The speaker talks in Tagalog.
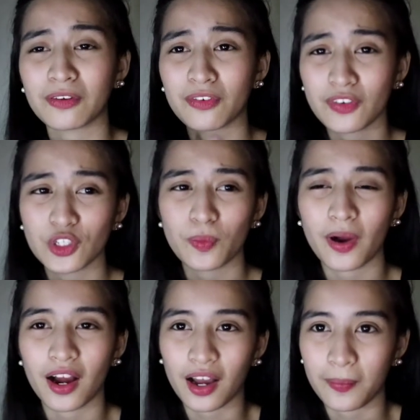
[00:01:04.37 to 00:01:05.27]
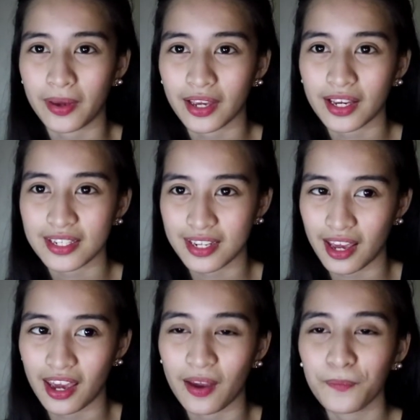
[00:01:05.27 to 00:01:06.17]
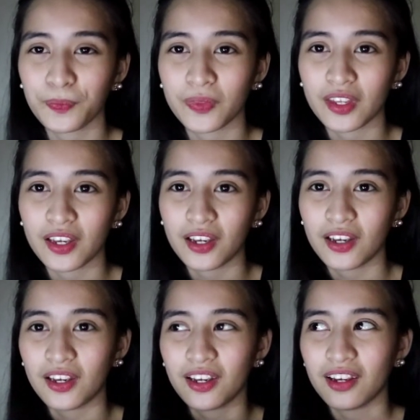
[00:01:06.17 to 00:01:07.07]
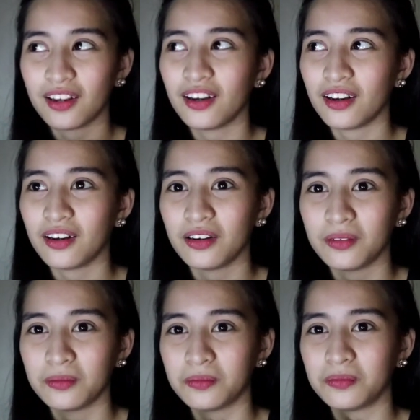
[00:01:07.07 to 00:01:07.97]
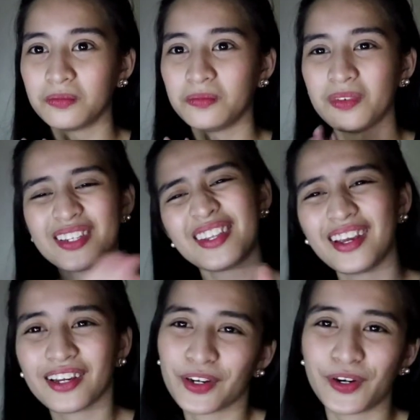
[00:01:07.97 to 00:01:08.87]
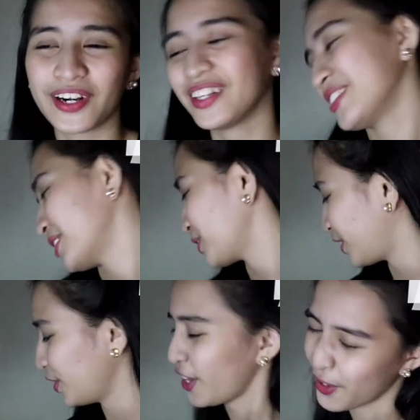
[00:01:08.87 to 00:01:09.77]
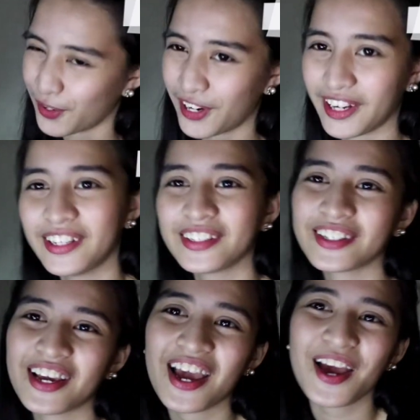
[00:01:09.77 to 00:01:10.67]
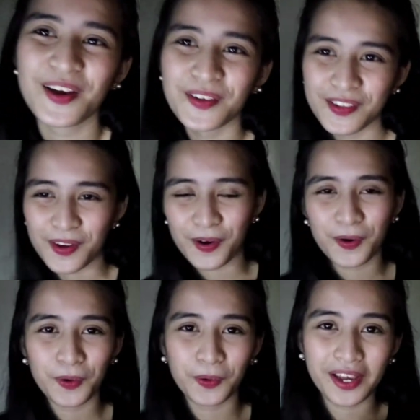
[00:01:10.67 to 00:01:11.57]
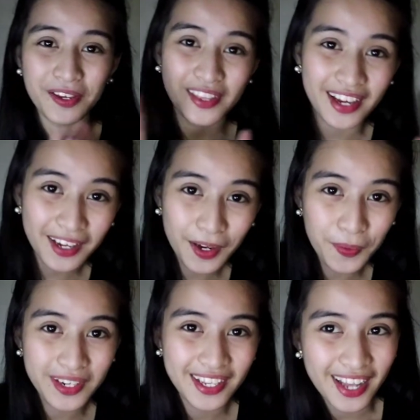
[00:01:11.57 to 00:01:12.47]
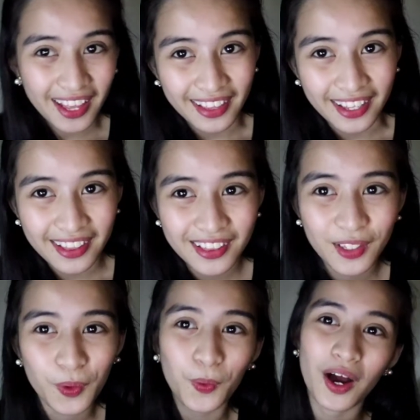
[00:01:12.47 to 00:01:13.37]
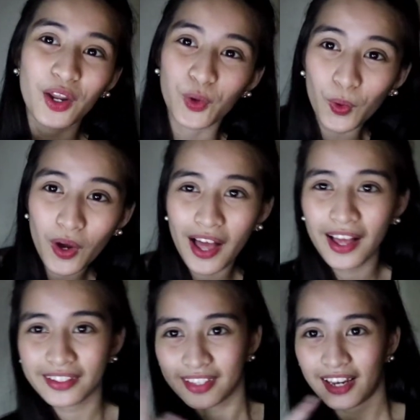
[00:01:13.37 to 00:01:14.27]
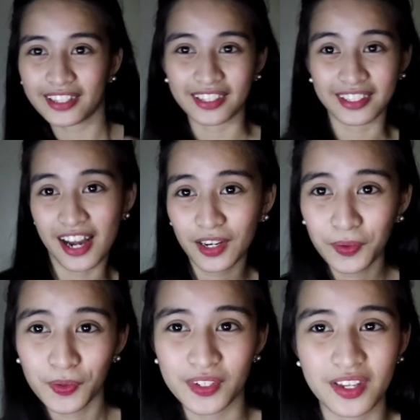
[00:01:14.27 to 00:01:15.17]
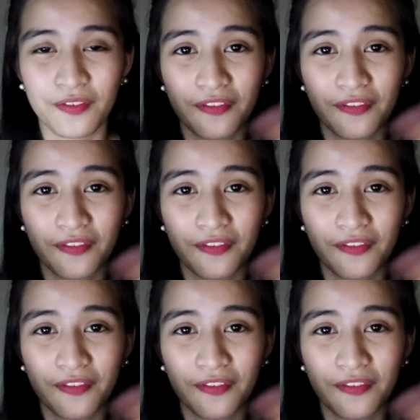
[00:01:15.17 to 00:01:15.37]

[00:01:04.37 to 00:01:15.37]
mag-video pa nga kami kasi, um, basta, ganun ano na yun. So, ayun na, gagawin na natin kung ano ang talagang gagawin ko sa